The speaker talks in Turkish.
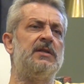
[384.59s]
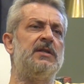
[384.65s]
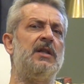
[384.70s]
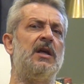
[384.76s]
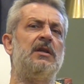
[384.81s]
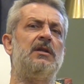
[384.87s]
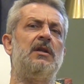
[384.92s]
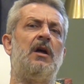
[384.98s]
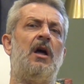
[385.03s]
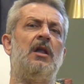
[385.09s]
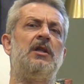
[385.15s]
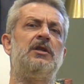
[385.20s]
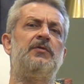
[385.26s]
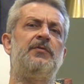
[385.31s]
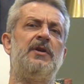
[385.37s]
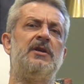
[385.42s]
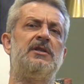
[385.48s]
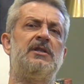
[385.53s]
Gitsinler
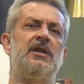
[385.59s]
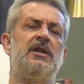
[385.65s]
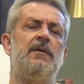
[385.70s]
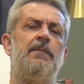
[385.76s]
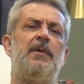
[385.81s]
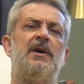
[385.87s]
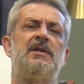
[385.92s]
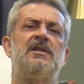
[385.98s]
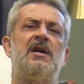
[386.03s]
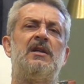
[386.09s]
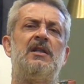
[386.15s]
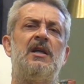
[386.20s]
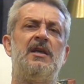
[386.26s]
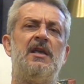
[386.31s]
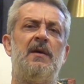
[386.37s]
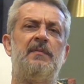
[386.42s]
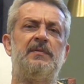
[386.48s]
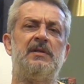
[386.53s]
alışverişlerini
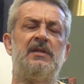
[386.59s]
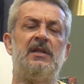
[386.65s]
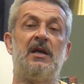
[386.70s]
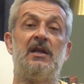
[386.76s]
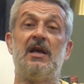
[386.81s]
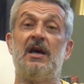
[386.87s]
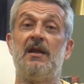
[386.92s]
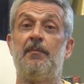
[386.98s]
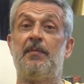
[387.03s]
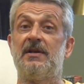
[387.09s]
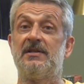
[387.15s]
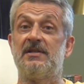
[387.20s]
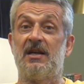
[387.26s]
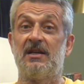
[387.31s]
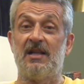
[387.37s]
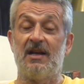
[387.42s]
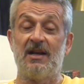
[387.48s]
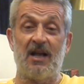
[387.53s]
pazardan yapsınlar. Yani
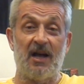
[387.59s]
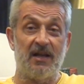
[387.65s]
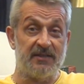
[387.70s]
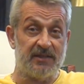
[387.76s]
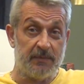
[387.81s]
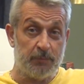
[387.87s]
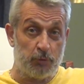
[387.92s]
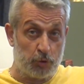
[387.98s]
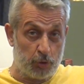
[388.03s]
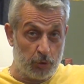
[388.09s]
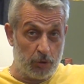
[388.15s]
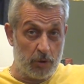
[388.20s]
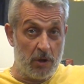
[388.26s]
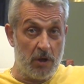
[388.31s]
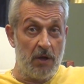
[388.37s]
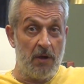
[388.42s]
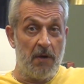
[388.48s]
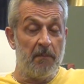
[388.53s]
pazardan kastım
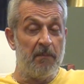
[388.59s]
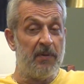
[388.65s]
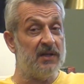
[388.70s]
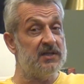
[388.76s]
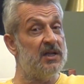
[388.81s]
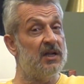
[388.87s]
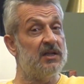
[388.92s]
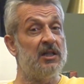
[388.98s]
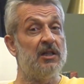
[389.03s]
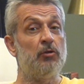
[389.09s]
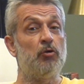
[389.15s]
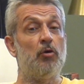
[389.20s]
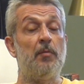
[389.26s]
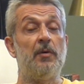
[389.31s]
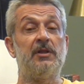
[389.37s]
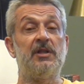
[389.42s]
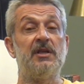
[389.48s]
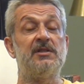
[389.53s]
şu.
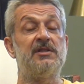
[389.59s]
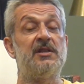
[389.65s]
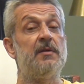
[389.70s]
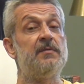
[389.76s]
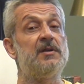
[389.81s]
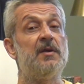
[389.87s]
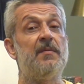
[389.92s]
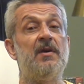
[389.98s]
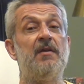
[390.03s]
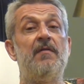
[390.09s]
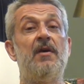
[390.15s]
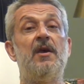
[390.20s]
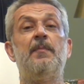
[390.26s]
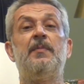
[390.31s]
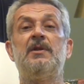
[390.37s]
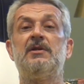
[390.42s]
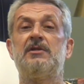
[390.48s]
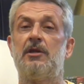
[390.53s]
Pazardan domates, sebze,
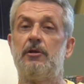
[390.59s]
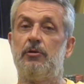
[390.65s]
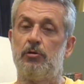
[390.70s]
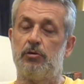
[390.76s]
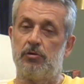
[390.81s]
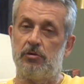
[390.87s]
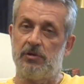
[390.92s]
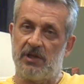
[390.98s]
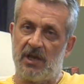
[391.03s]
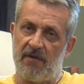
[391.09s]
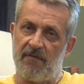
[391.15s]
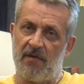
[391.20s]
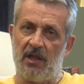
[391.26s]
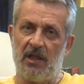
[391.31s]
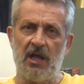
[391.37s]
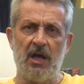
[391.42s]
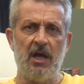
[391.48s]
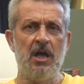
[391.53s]
meyve hepiniz alıyorsunuz
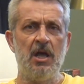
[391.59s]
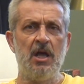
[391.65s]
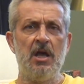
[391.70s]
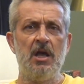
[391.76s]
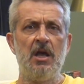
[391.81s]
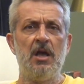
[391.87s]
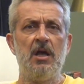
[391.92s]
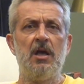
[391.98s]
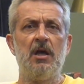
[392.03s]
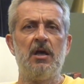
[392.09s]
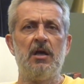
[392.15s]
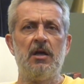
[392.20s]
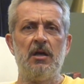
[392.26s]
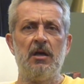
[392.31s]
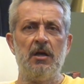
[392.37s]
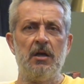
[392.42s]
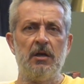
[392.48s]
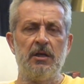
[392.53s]
eyvallah.
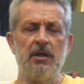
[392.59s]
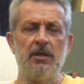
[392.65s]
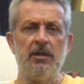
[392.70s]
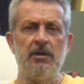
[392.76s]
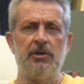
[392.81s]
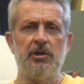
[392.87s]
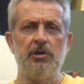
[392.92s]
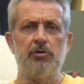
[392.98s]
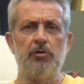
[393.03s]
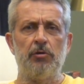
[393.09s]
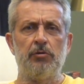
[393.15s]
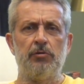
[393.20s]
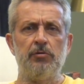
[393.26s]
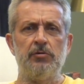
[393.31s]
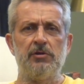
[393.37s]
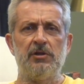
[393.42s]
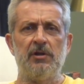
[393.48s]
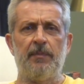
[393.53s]
E, gidin
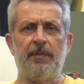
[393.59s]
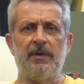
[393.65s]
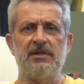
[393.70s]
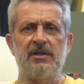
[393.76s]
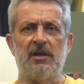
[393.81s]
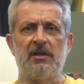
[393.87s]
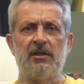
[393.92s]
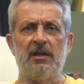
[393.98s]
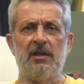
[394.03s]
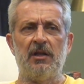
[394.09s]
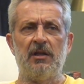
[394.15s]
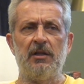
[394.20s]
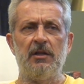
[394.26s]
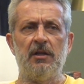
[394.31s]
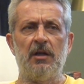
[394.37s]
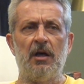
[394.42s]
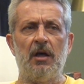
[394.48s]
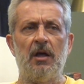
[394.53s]
tişörtünüzü de pazardan
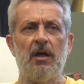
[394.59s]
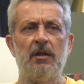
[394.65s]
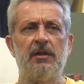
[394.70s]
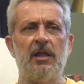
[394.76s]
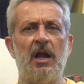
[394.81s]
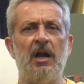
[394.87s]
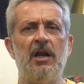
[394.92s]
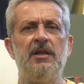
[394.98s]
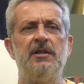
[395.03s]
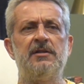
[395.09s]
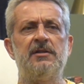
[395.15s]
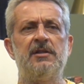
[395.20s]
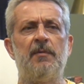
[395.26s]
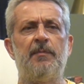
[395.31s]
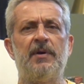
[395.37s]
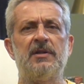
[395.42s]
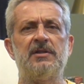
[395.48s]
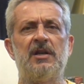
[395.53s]
alın.
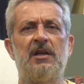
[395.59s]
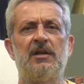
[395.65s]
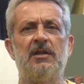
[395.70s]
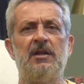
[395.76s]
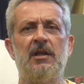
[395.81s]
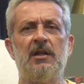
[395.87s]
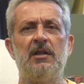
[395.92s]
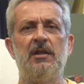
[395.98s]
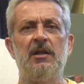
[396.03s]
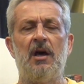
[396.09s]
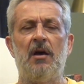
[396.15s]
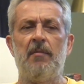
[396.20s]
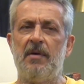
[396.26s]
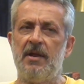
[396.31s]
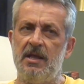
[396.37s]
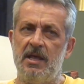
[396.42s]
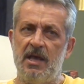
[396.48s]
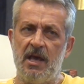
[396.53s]
Terliğinizi de pazardan alın.
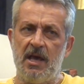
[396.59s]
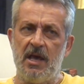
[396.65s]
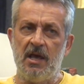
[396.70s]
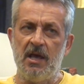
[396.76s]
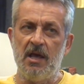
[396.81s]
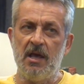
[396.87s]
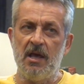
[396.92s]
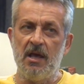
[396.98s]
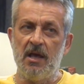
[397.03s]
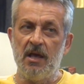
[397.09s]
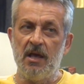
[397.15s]
Ama niye?